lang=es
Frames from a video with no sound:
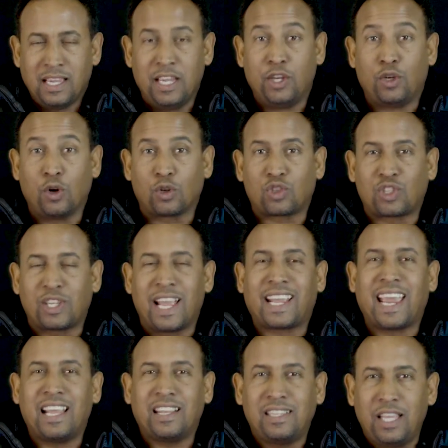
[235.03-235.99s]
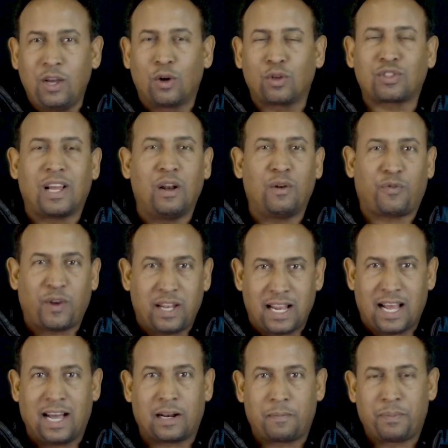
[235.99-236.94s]
Y yo sé que Dios al
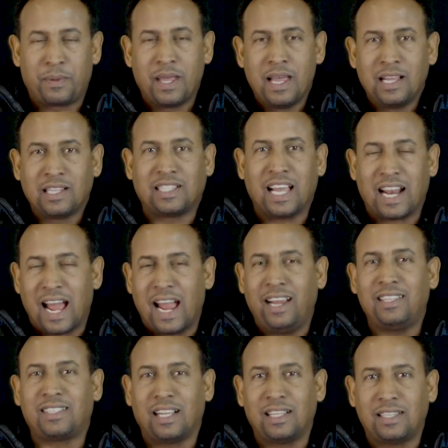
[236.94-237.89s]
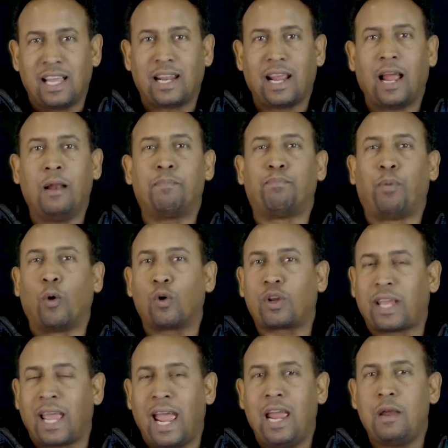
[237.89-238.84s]
final te hará entender el
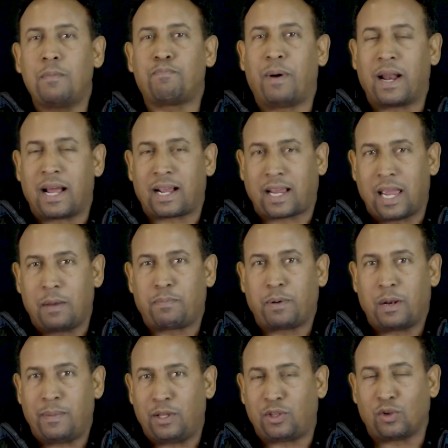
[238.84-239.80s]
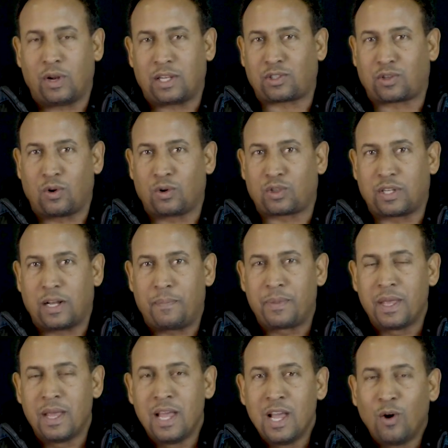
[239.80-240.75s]
por qué y para qué permitió las cosas.
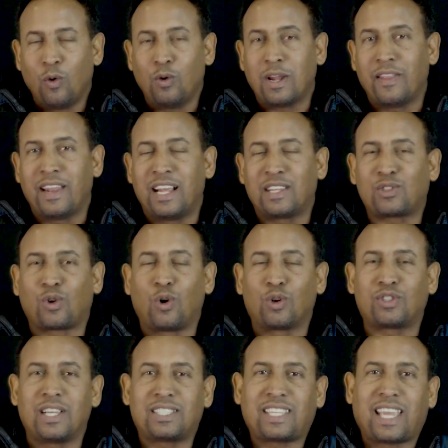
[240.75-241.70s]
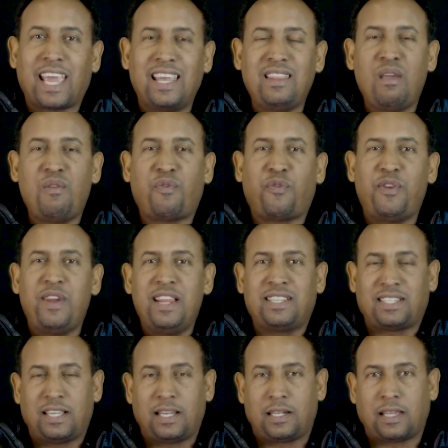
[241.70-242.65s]
Una de las cosas que es
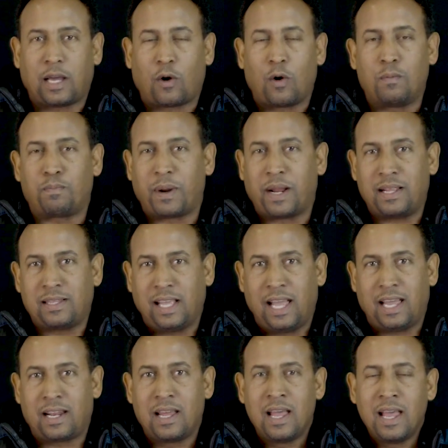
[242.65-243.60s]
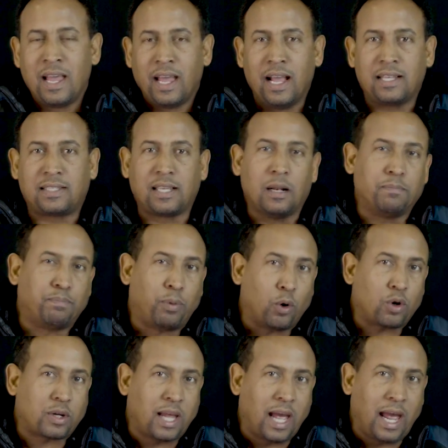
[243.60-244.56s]
difícil de comprender es el
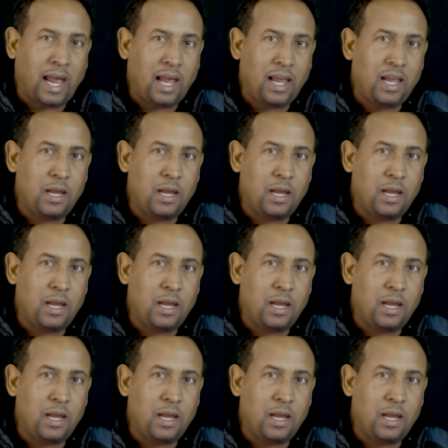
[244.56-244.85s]
por qué